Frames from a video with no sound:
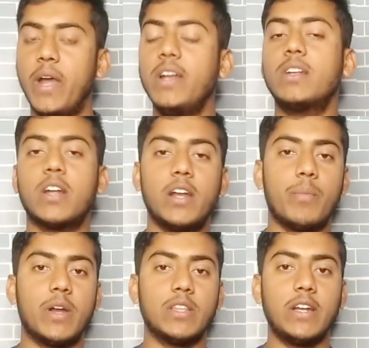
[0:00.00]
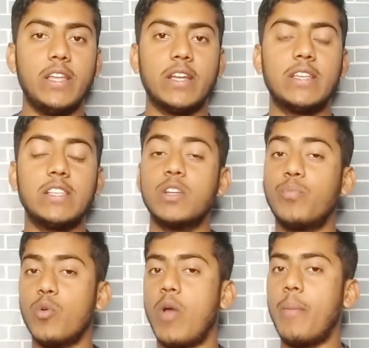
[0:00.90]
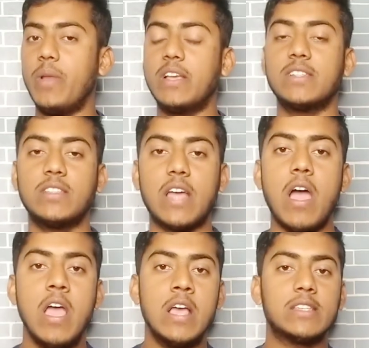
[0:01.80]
प्रेडिक्ट करना पड़ता है ठीक है जैसे कि प्रोबो एप्लीकेशन था